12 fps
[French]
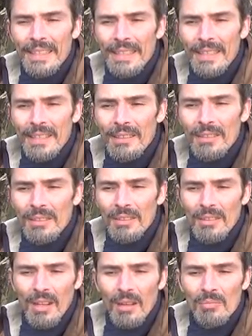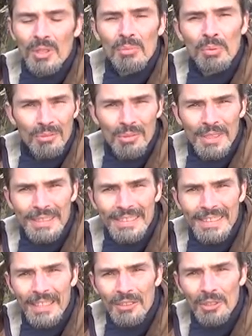et un petit peu tous les
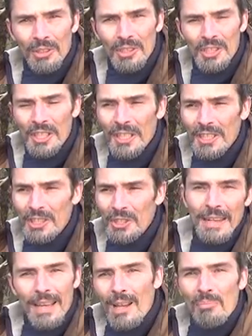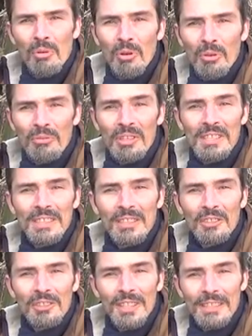designers cherchent l'arbre
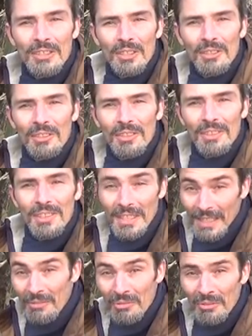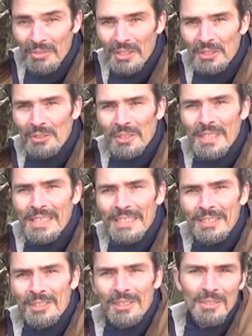fixateur d'azote qui à la fois fixerait de
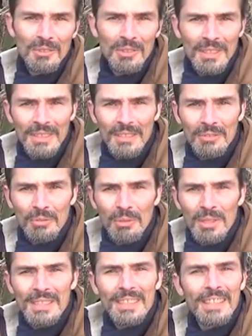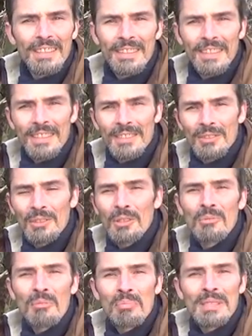l'azote et donnerait des fruits qui seraient intéressants
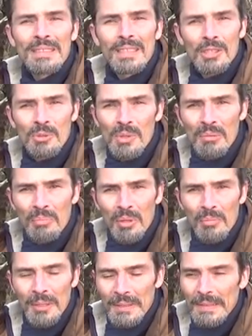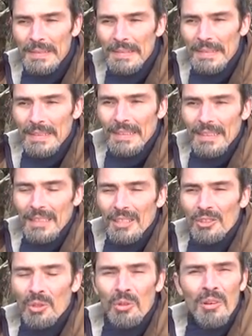comme les pistaches ou les pommes.
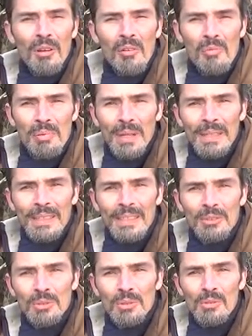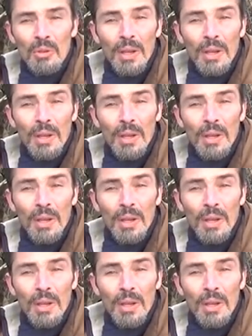Donc on va vous parler de